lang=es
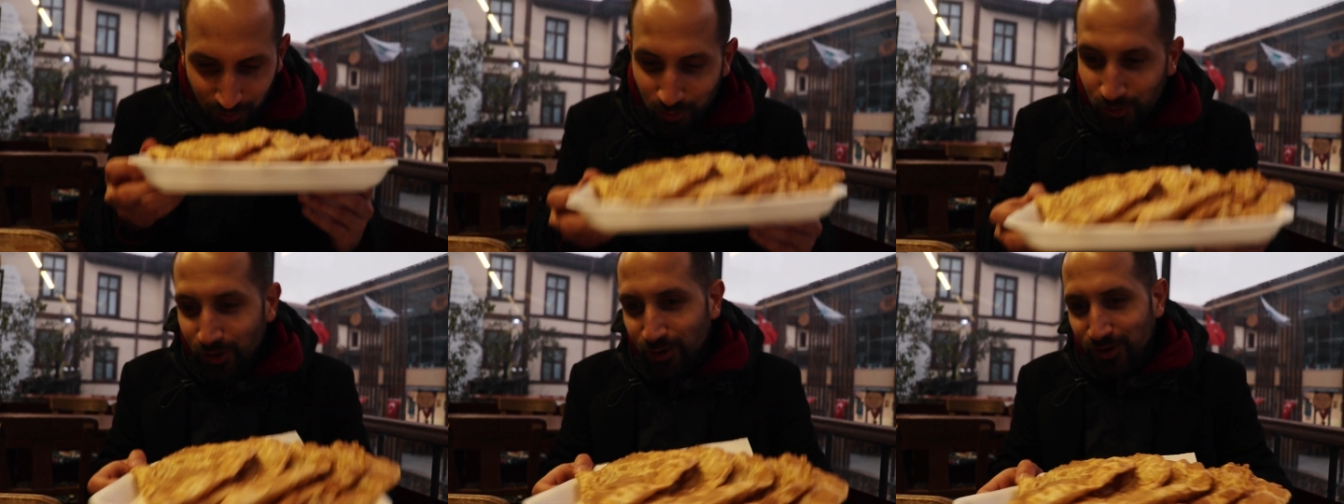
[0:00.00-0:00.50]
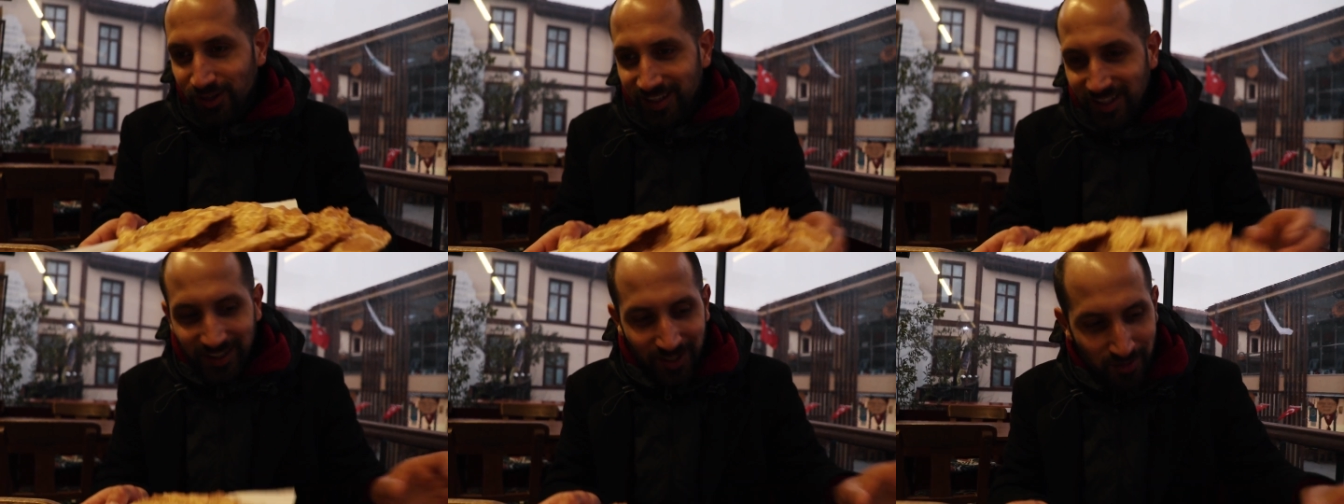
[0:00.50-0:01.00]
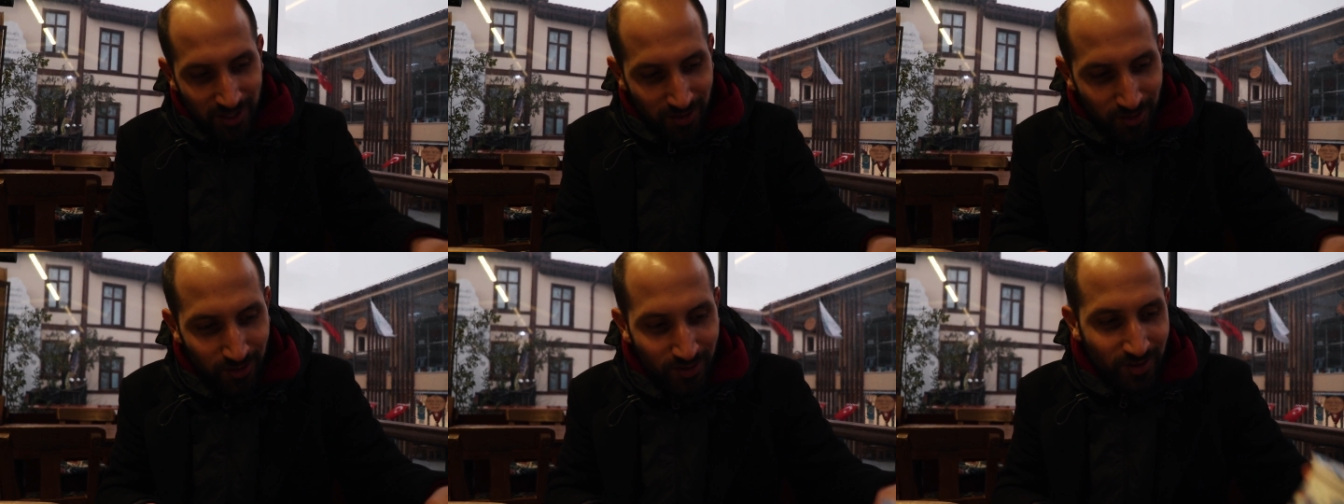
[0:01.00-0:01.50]
un olor que está
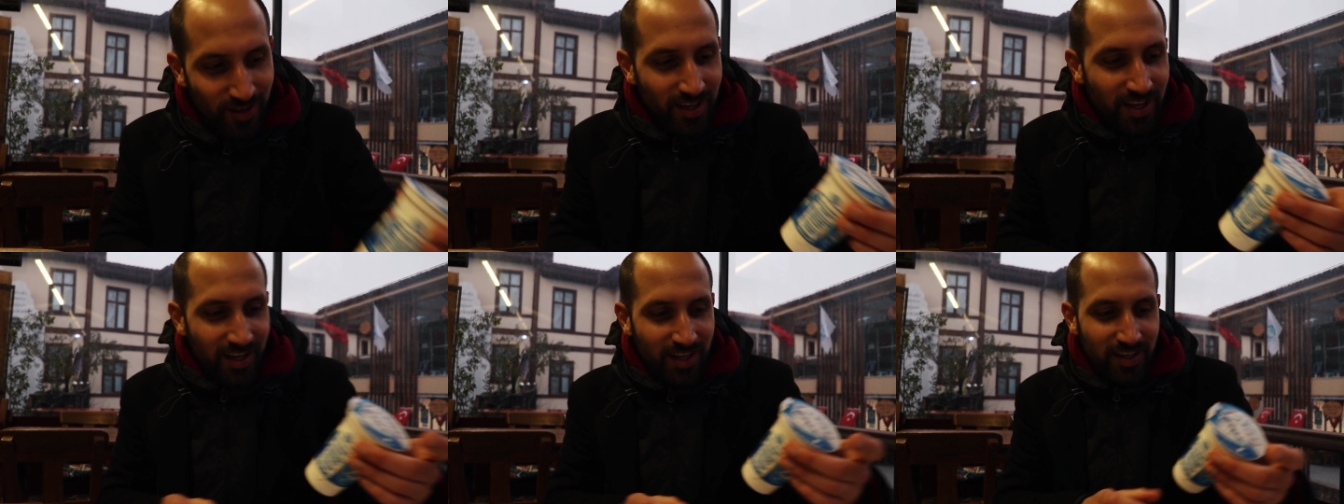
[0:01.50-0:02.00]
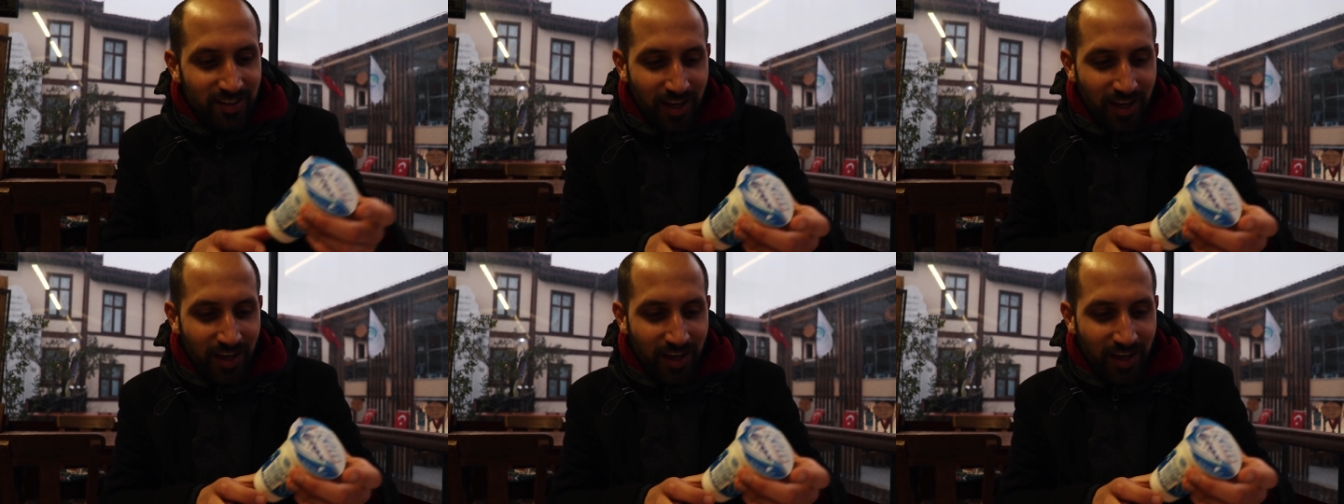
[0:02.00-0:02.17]
tremendo. Y